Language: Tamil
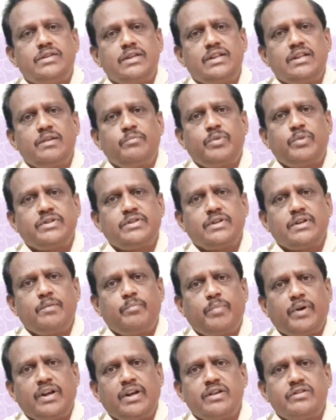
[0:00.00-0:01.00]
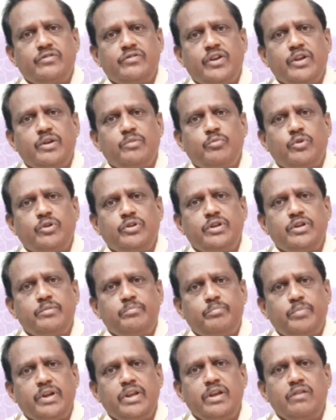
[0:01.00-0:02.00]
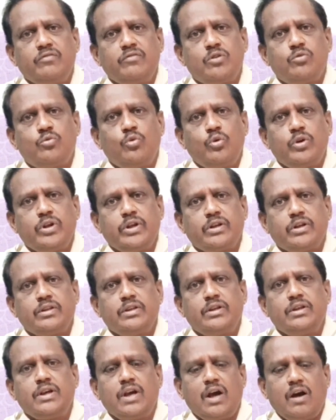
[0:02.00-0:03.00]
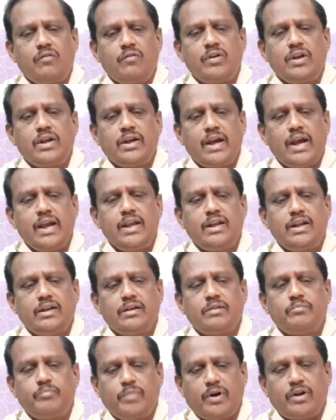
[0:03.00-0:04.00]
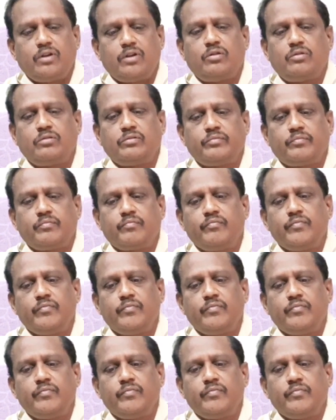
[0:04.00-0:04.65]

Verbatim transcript: சின்ன பசங்க பட்டாசு வெடிக்கும்போது பெரியவங்க கூட இருந்து அவங்கள கைட் பண்ணணும்